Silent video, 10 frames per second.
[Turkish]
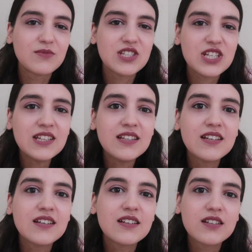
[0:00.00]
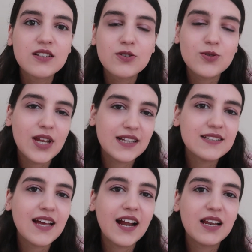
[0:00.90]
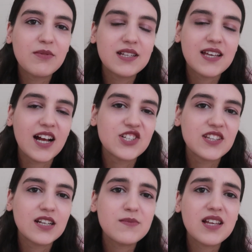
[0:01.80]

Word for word: için sürekli terlemeyi tercih ederim.